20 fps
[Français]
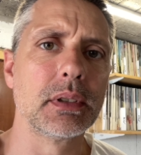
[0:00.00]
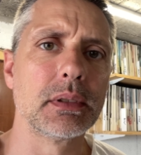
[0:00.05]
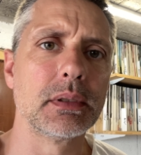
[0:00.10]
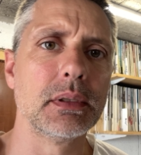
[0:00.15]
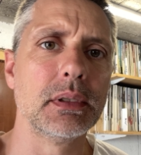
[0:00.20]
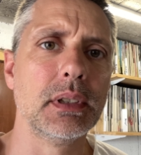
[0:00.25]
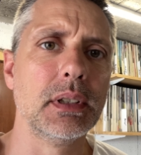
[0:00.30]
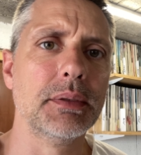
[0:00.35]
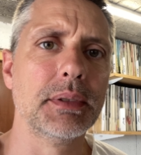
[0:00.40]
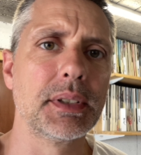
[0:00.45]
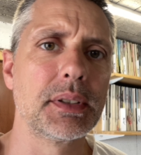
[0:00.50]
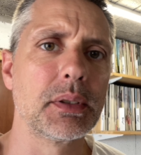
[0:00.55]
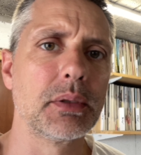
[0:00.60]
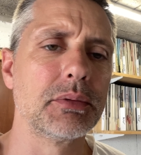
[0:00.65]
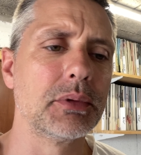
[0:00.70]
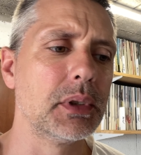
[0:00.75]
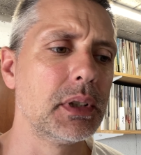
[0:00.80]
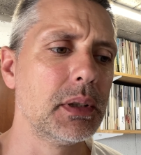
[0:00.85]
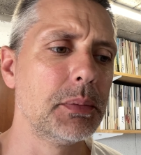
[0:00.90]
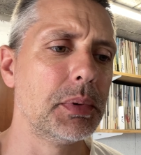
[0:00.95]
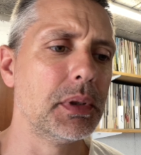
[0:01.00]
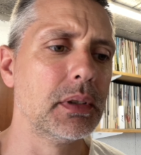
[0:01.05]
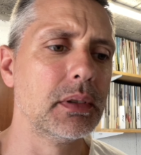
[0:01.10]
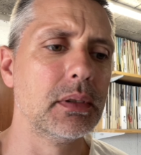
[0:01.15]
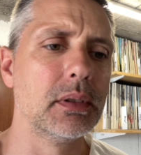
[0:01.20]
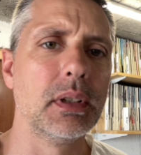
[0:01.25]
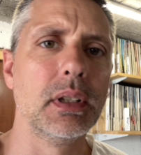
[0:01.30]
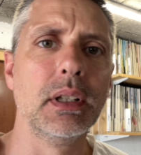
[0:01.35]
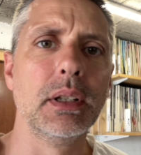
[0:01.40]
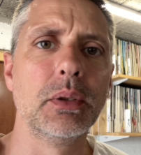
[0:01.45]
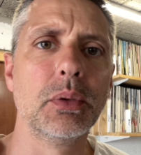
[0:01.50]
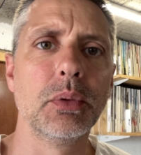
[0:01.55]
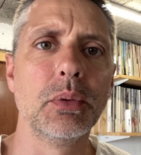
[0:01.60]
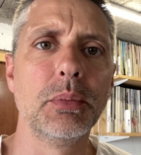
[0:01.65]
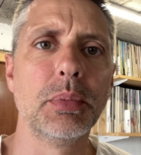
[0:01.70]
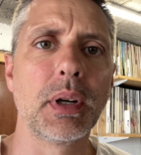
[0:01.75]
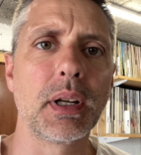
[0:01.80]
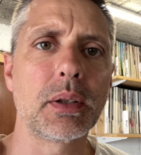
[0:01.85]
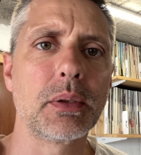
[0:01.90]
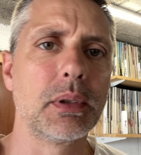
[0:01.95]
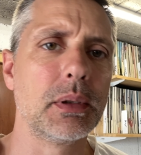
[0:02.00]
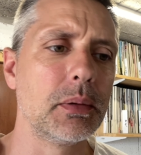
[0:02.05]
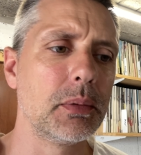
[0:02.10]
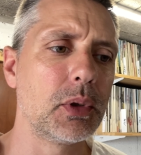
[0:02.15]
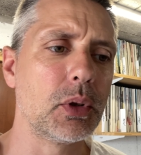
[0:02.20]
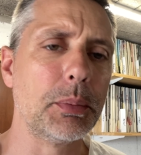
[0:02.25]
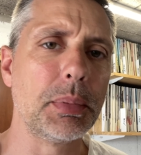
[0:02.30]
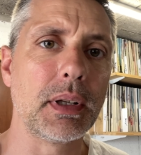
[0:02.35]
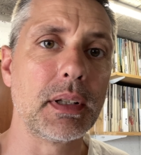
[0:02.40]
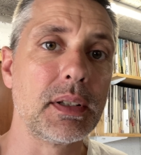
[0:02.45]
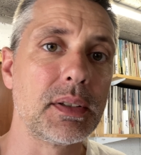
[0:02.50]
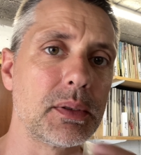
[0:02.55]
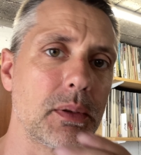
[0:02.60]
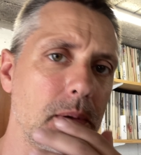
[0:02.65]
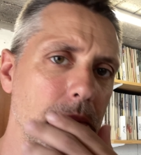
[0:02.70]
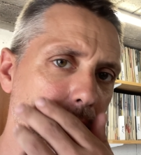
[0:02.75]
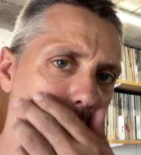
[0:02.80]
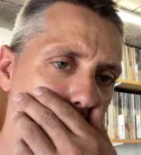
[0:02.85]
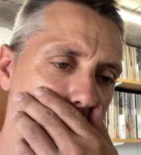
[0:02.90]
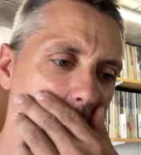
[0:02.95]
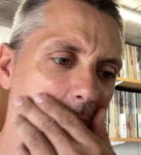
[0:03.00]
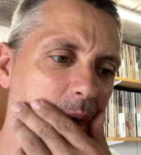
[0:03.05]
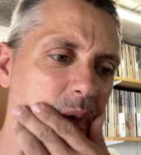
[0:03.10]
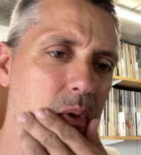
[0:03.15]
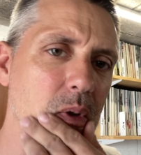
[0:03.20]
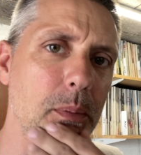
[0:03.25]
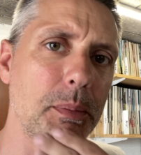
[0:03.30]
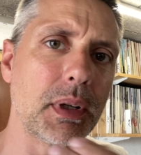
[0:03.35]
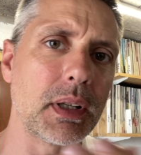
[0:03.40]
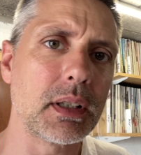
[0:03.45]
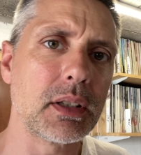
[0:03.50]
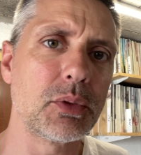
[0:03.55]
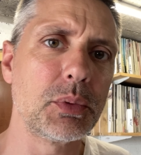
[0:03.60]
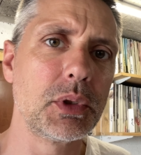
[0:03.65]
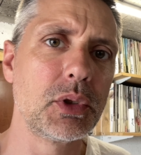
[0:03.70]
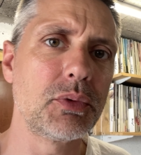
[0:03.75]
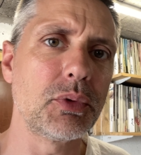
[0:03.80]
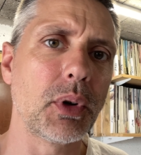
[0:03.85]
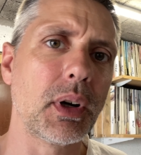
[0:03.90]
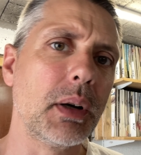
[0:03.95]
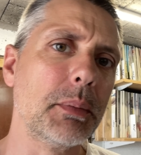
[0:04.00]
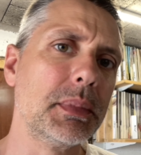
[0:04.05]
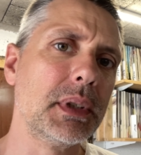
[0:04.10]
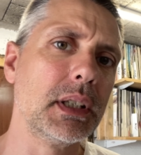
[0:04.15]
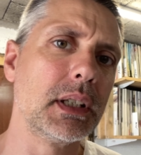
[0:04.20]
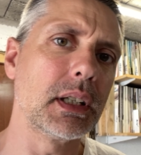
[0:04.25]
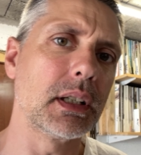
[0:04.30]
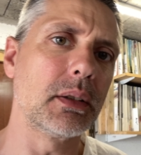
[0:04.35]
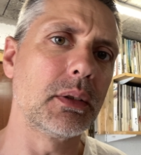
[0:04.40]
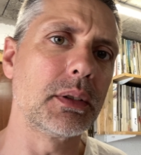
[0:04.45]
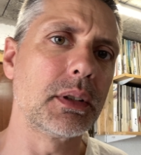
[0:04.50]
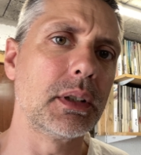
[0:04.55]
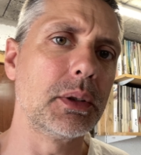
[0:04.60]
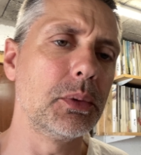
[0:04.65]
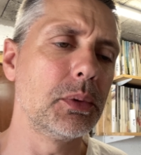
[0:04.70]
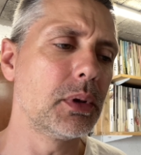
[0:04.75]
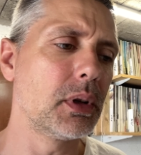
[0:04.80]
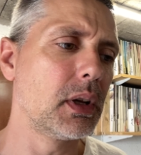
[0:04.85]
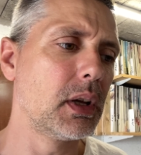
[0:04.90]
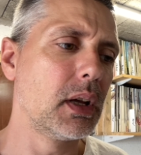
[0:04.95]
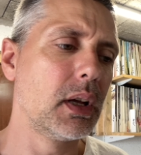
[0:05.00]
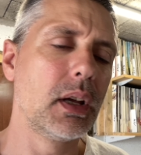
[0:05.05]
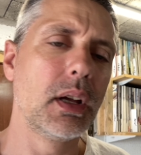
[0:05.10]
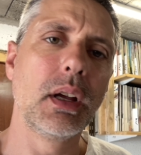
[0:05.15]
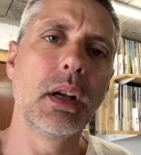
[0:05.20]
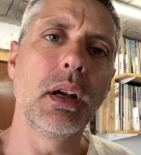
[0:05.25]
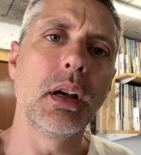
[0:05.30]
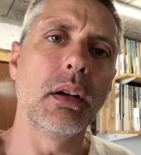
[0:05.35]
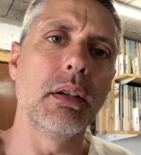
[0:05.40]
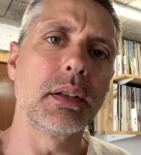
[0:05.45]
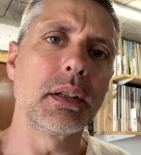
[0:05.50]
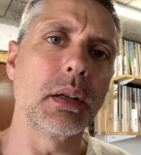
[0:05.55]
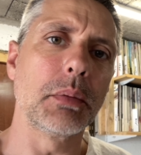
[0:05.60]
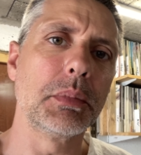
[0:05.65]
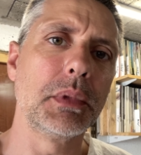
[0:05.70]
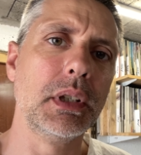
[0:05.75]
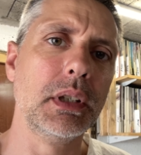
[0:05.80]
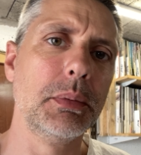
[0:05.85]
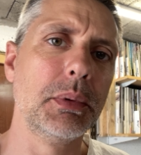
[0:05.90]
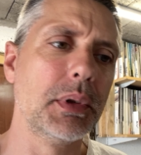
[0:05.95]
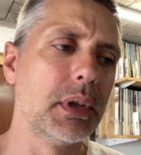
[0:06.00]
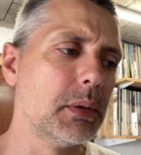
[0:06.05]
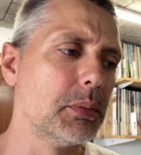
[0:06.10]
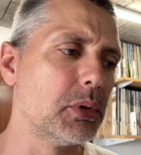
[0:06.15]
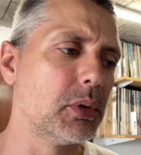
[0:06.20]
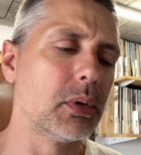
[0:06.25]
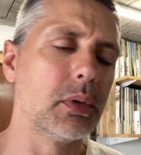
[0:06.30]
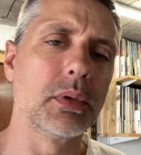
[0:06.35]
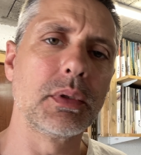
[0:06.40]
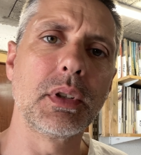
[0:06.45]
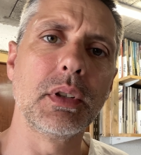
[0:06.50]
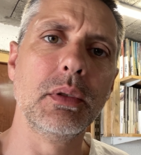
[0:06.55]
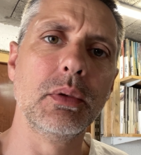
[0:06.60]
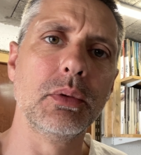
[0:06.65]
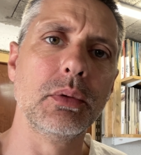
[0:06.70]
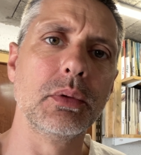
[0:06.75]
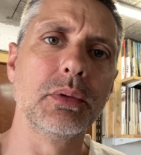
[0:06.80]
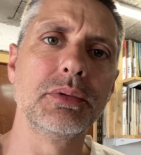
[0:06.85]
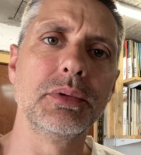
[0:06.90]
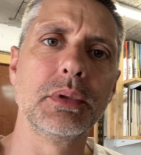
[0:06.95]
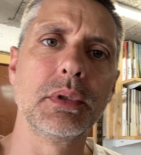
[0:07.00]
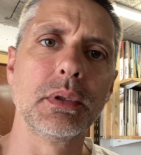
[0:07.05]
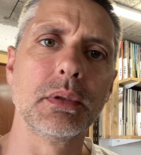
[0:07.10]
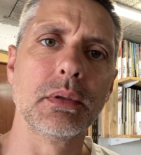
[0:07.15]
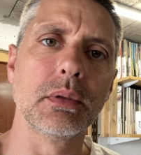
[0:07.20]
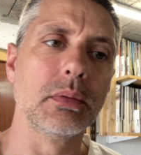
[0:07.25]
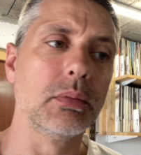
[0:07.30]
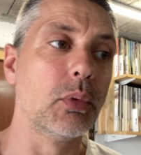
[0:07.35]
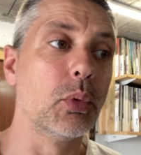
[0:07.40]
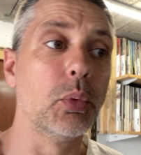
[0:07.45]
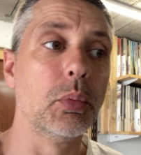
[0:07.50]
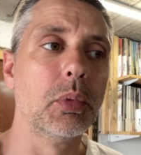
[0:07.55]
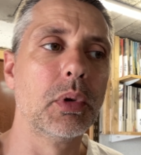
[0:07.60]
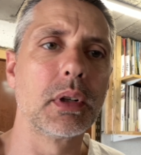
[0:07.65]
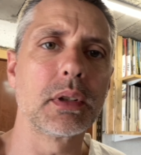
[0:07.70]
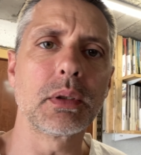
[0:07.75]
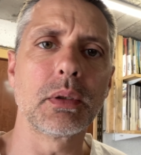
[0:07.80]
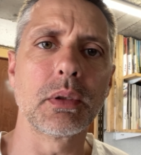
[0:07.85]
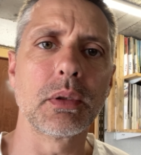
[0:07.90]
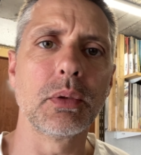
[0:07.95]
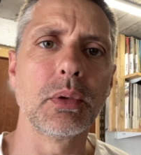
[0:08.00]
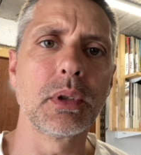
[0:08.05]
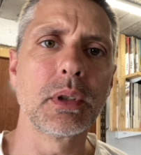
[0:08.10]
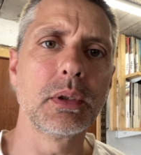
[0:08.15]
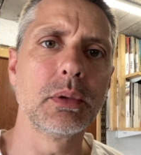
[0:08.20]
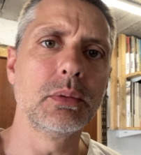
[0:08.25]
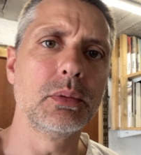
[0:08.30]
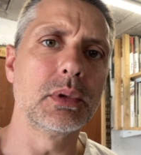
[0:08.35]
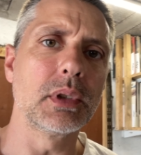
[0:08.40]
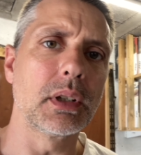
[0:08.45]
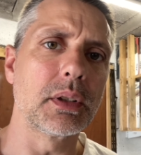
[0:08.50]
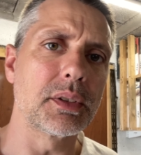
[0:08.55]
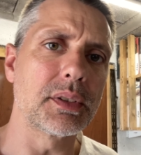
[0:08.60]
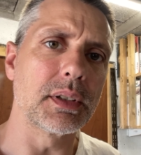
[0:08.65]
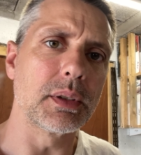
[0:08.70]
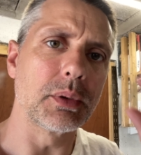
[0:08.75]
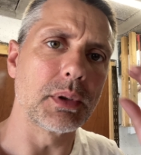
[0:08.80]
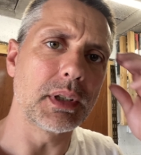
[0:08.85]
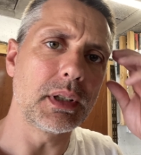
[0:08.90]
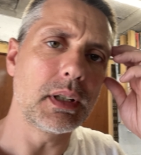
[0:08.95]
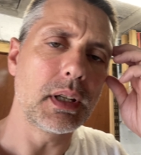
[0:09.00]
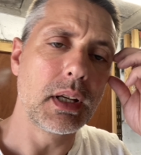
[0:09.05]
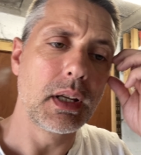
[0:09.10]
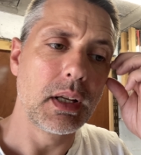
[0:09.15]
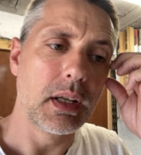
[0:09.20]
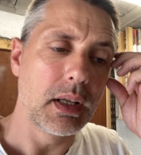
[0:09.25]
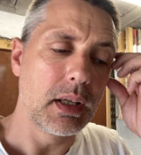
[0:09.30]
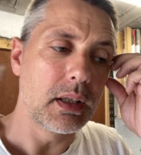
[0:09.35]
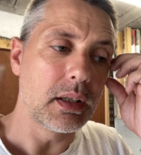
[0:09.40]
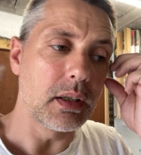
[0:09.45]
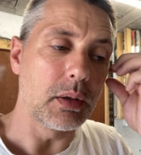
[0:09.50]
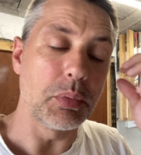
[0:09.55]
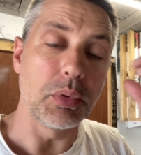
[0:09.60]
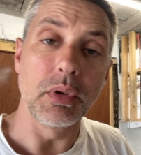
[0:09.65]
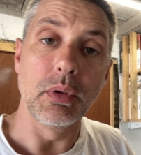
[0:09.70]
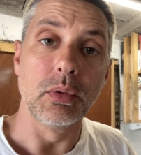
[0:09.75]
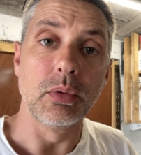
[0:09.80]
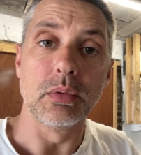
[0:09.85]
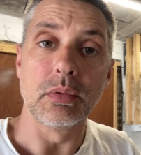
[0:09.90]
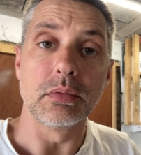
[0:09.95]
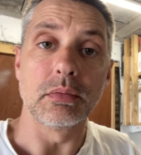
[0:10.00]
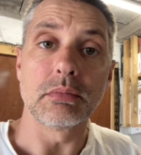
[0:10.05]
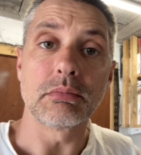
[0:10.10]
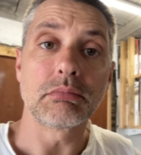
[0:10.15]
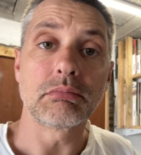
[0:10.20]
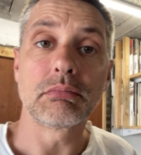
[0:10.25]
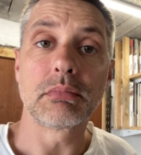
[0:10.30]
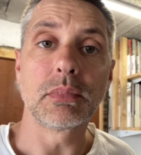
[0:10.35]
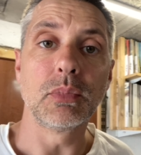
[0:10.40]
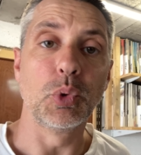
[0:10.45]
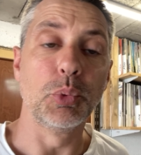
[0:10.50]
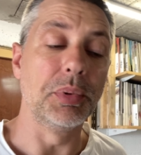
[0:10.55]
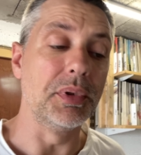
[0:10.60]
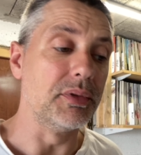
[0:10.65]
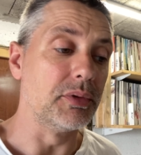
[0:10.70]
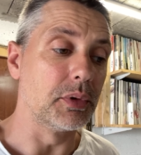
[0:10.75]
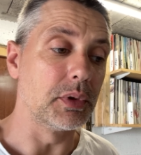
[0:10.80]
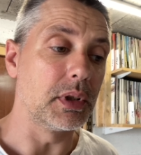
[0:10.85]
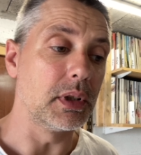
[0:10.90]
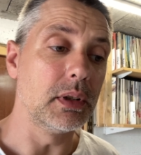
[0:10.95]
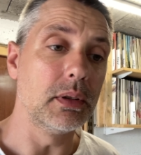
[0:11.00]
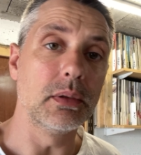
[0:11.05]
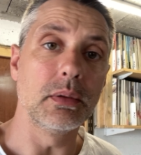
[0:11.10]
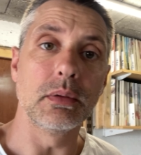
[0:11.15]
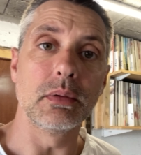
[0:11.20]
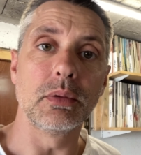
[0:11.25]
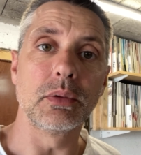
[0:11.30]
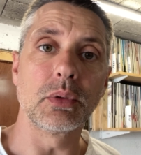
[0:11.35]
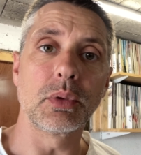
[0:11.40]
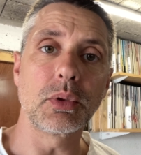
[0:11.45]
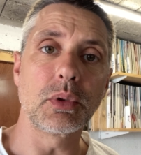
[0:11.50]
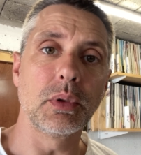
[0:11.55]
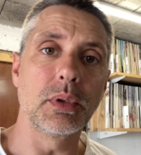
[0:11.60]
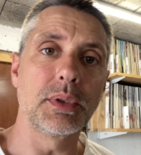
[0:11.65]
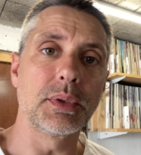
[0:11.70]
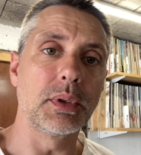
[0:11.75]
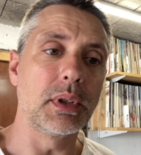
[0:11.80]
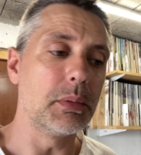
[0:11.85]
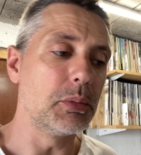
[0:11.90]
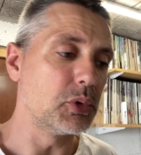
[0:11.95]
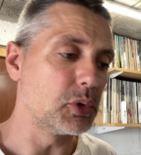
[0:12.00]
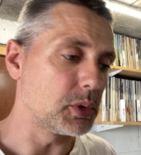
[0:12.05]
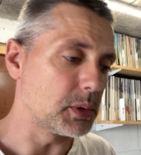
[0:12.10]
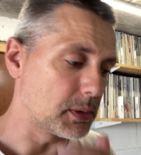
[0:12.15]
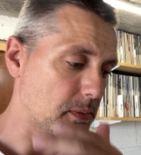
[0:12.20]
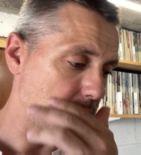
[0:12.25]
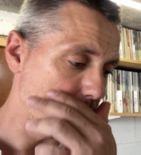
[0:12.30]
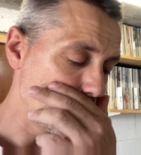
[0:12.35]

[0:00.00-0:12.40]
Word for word: Il va s'envoler, et puis euh, il est tenu par, que, par des sangles, donc je pense que par la suite, je ferai un petit cadre en alu, avec un petit pied pour, euh, tu sais, le, le foutre au moins à 30 degrés ou 45 degrés, et puis le, le pivoter le temps que le soleil bouge, quoi.